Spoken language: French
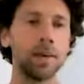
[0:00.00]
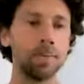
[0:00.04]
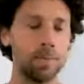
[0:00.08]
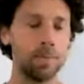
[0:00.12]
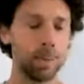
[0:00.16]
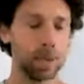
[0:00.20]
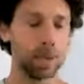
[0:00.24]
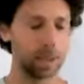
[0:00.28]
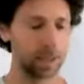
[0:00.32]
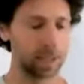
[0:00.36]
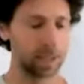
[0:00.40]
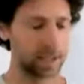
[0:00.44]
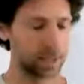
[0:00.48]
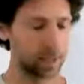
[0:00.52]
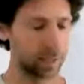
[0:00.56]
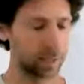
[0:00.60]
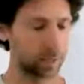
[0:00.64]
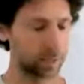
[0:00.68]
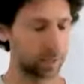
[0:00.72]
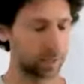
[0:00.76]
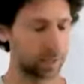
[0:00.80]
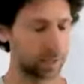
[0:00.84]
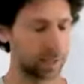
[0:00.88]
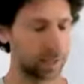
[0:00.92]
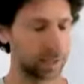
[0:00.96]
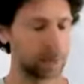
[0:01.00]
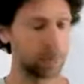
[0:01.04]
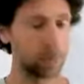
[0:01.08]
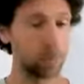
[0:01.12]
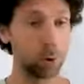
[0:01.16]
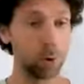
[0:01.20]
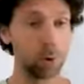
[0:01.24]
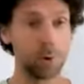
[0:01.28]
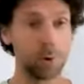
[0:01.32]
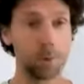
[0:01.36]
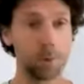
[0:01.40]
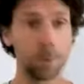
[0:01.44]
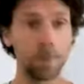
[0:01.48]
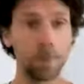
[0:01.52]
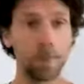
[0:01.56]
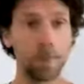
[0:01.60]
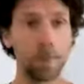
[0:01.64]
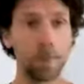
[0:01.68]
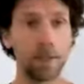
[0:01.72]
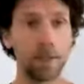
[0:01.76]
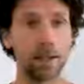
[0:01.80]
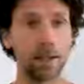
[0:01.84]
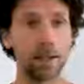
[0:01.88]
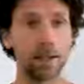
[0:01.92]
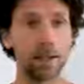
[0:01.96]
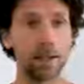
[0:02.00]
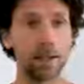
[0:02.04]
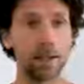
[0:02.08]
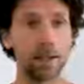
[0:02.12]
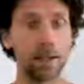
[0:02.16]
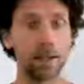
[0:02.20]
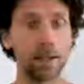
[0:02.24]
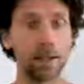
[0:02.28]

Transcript: Mais une question qui se pose, euh,